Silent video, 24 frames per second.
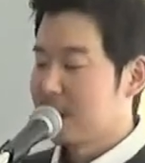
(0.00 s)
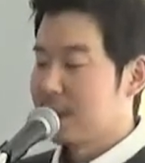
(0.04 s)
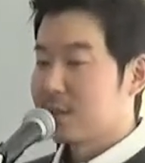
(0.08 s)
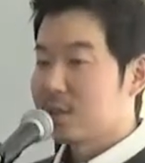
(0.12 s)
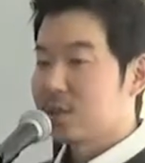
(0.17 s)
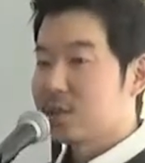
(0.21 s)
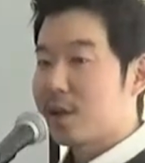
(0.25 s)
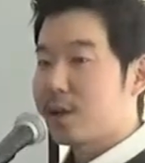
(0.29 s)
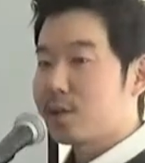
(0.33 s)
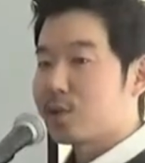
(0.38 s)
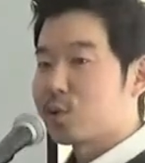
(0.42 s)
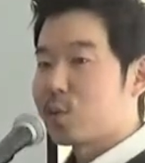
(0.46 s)

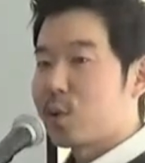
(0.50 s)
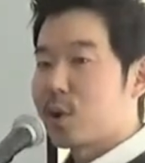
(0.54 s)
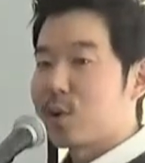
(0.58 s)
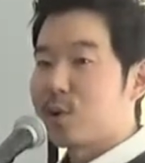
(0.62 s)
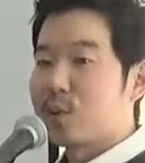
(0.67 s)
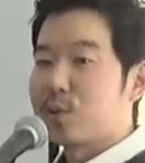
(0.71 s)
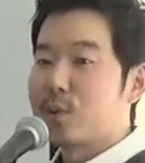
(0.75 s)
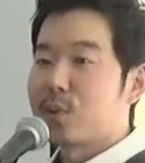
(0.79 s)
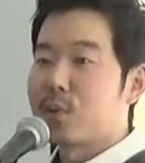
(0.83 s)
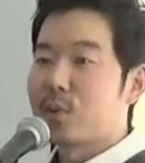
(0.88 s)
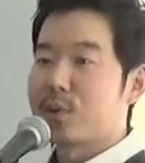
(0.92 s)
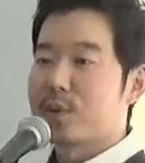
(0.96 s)
聖書は
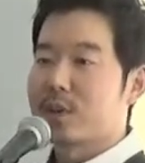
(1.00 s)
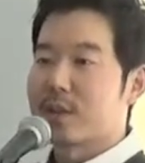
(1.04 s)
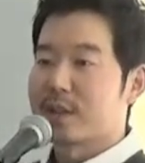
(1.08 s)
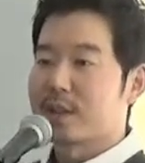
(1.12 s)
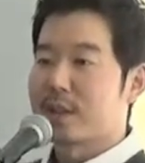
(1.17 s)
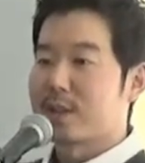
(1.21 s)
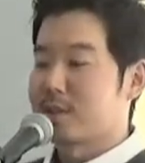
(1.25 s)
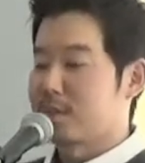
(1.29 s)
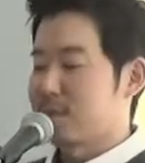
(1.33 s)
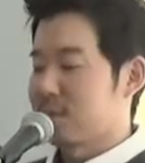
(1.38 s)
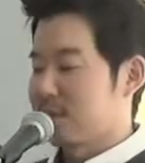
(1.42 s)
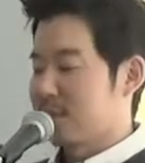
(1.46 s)
このように
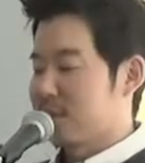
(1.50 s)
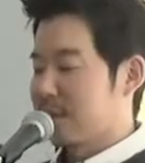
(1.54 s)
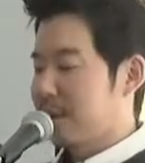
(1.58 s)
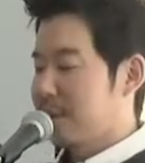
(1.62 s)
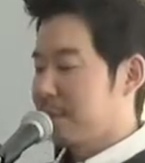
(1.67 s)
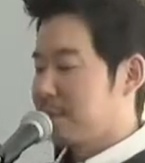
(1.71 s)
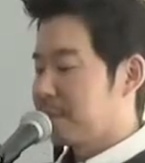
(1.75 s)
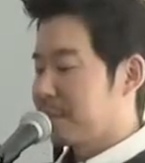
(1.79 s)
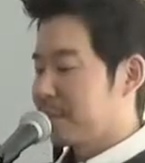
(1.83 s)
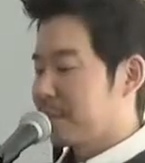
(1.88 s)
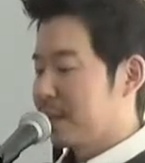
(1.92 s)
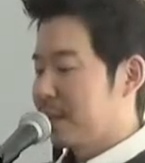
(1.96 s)
語るんです
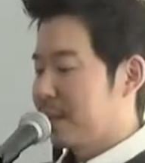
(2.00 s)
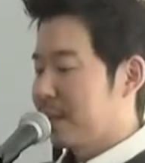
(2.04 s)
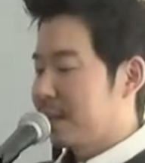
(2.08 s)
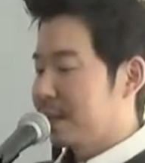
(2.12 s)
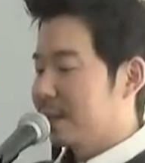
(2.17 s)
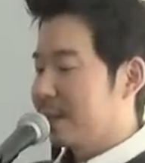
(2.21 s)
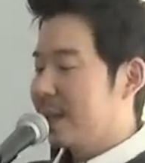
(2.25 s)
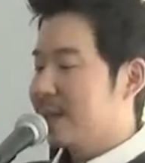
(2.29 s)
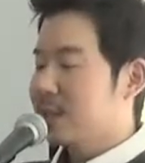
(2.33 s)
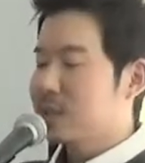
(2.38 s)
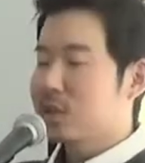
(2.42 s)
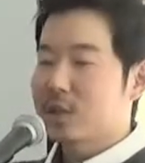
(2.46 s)
ね。
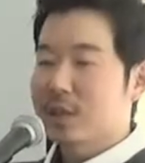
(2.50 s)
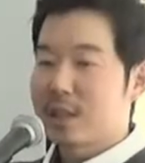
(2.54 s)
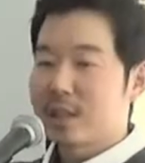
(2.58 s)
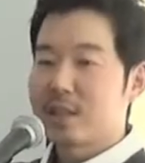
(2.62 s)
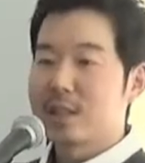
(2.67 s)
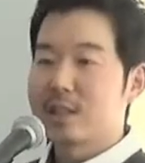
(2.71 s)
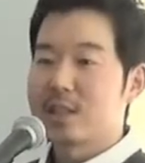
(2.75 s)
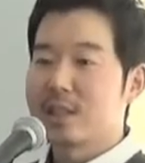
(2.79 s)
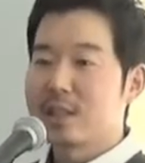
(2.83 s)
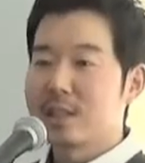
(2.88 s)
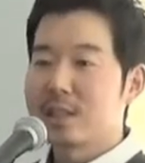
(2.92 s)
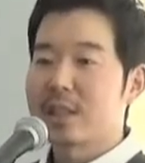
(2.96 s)
確か
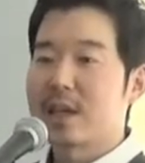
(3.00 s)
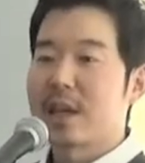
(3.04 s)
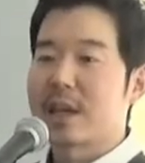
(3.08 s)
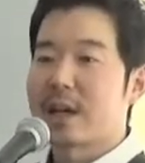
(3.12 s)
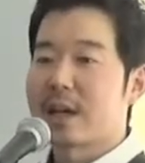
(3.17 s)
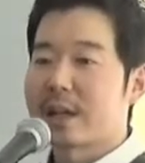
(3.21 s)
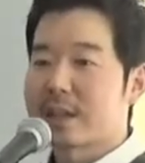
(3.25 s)
に人間が